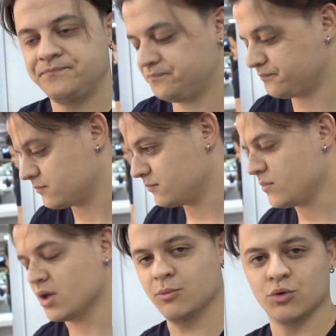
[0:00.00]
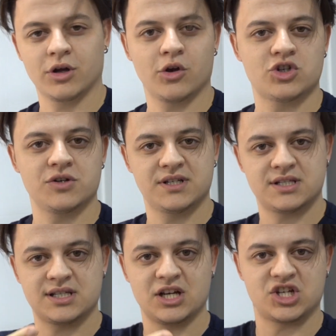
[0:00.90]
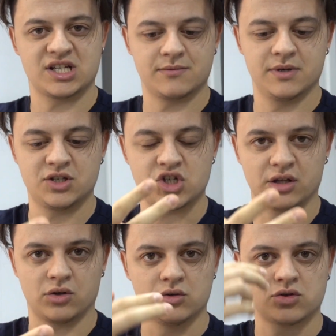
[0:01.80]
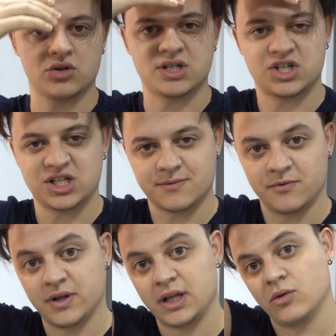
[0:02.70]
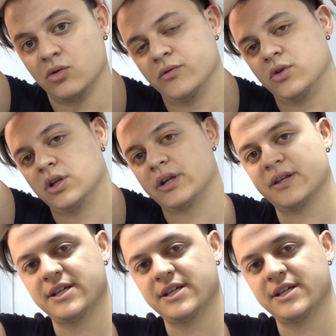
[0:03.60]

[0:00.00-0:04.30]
Eyvallah kardeşim. Burak Özçivit saç kesimi, Çağatay Ulusoy saç kesimi falan onun videolarını da